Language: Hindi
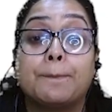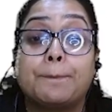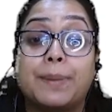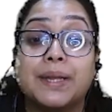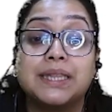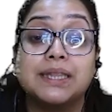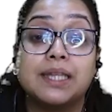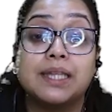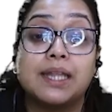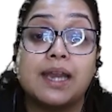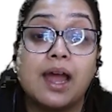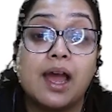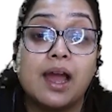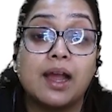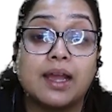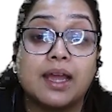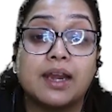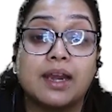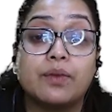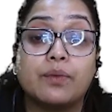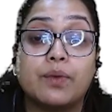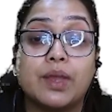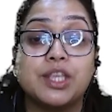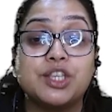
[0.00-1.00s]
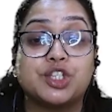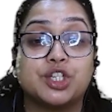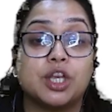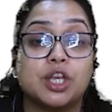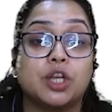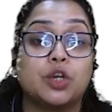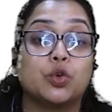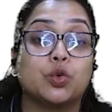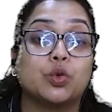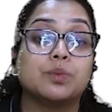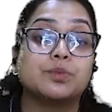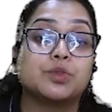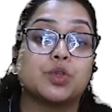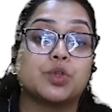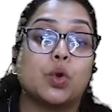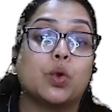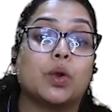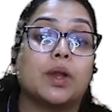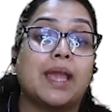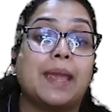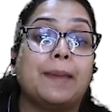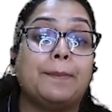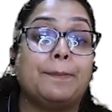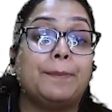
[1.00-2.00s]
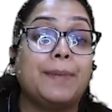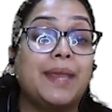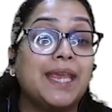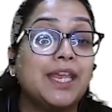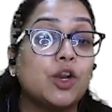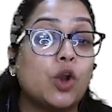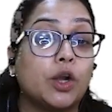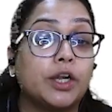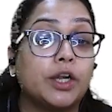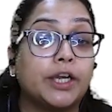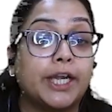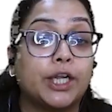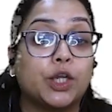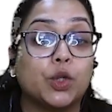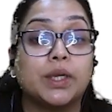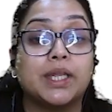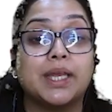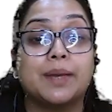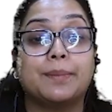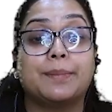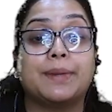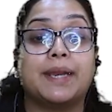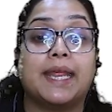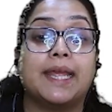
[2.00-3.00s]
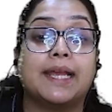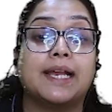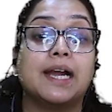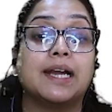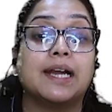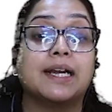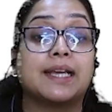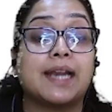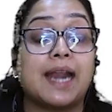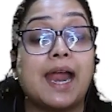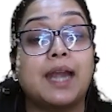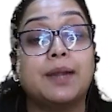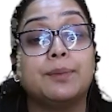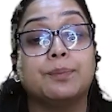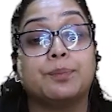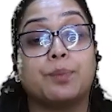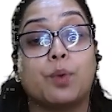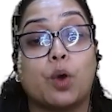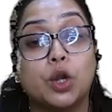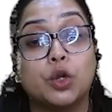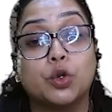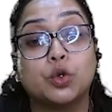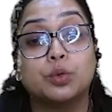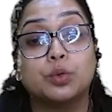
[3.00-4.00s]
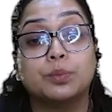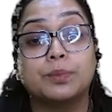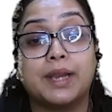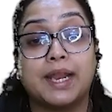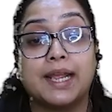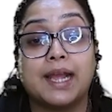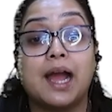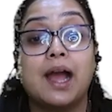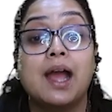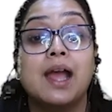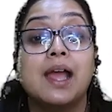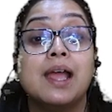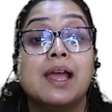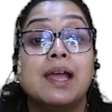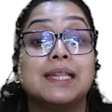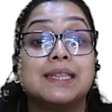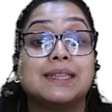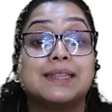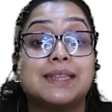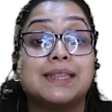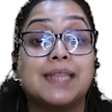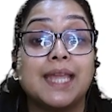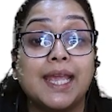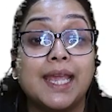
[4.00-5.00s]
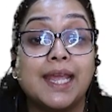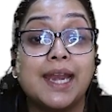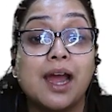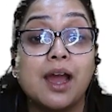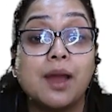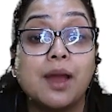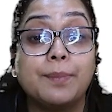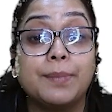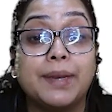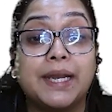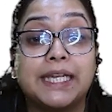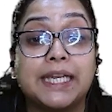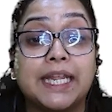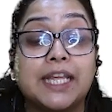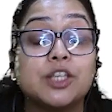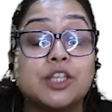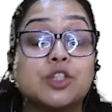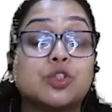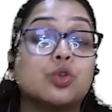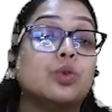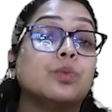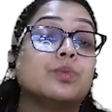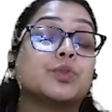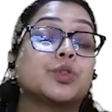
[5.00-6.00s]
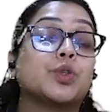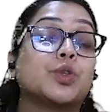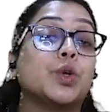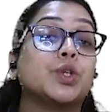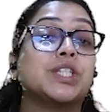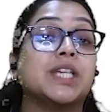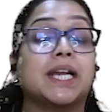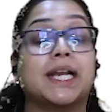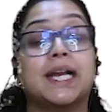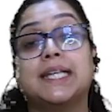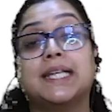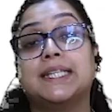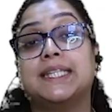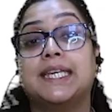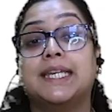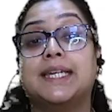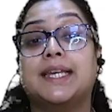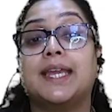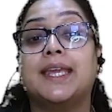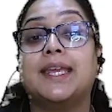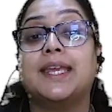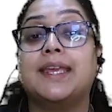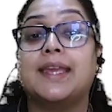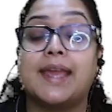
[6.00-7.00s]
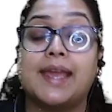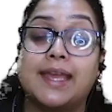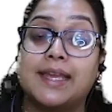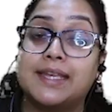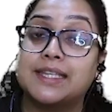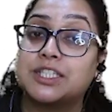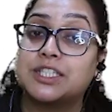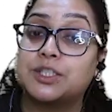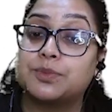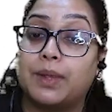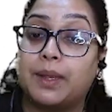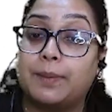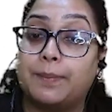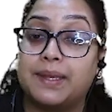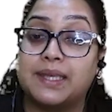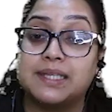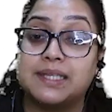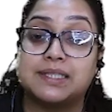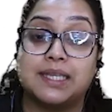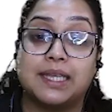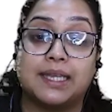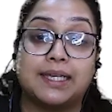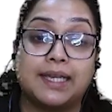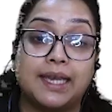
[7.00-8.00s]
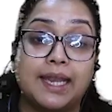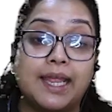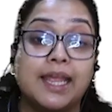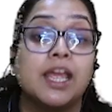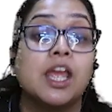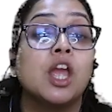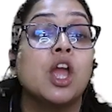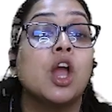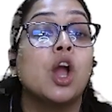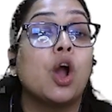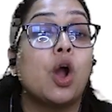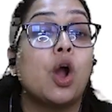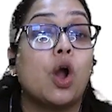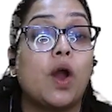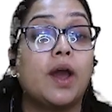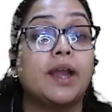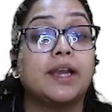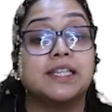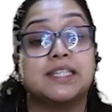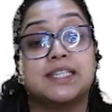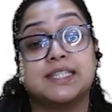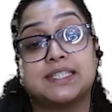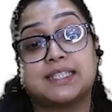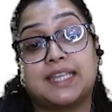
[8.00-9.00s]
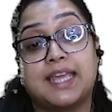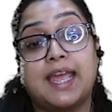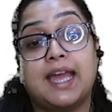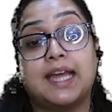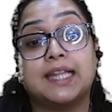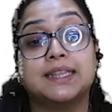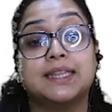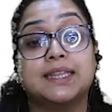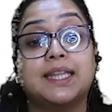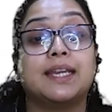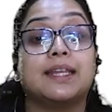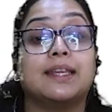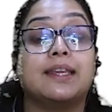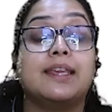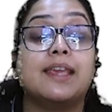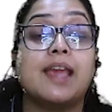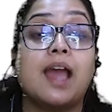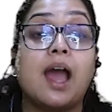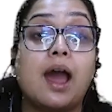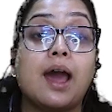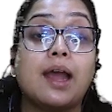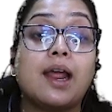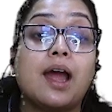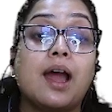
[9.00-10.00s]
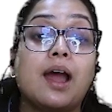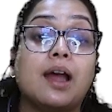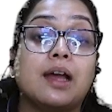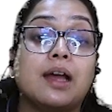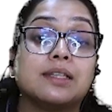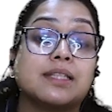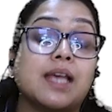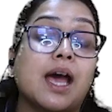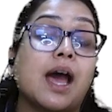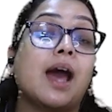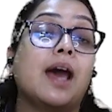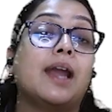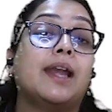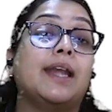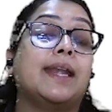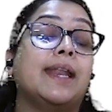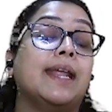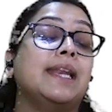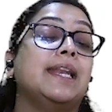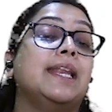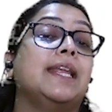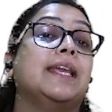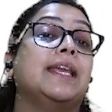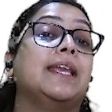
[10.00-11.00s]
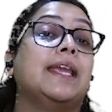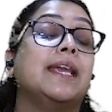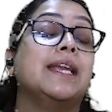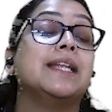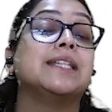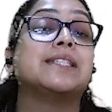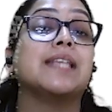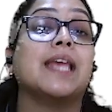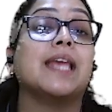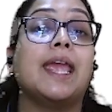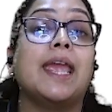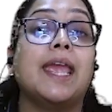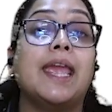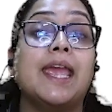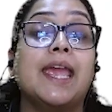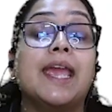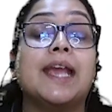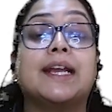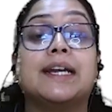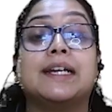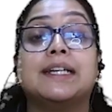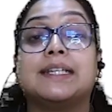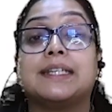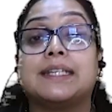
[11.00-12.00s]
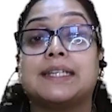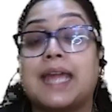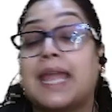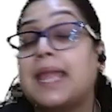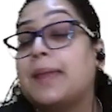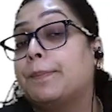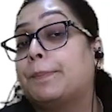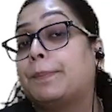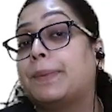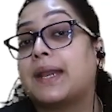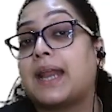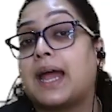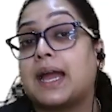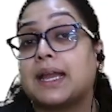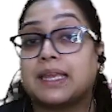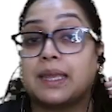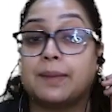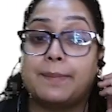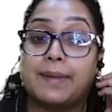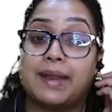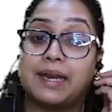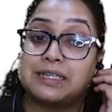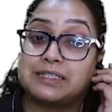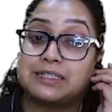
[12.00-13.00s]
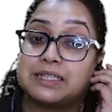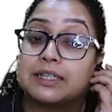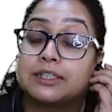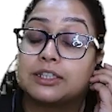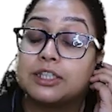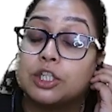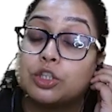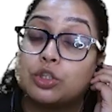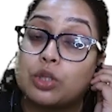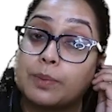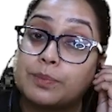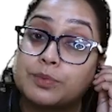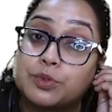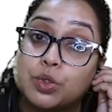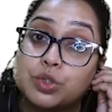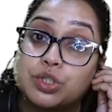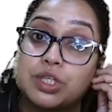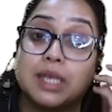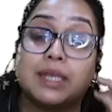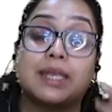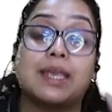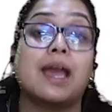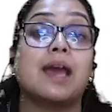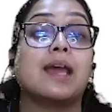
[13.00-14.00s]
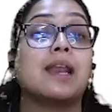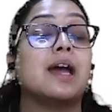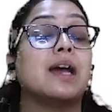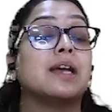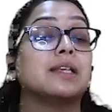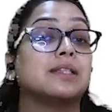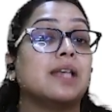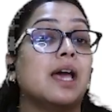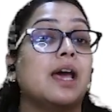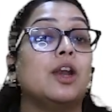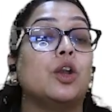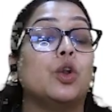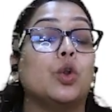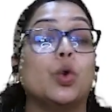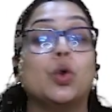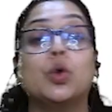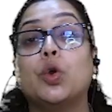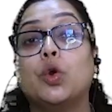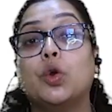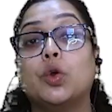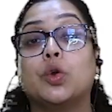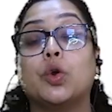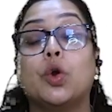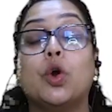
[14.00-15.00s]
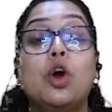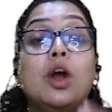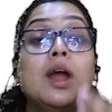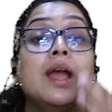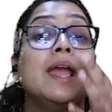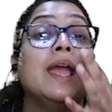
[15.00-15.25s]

पंद्रह कन्वेंशन रूम्स हो गए मेन ऑडिटोरियम रहेगा ग्रैंड बॉल रूम रहेगा तेरह मीटिंग रूम्स को जगह दी गई है इसमें बेसिकली और जिसके अंदर ग्यारह हजार डेलीगेट एक टाइम पर आके बैठ सकते हैं तो आप सोचिए ग्यारह हजार लोगों को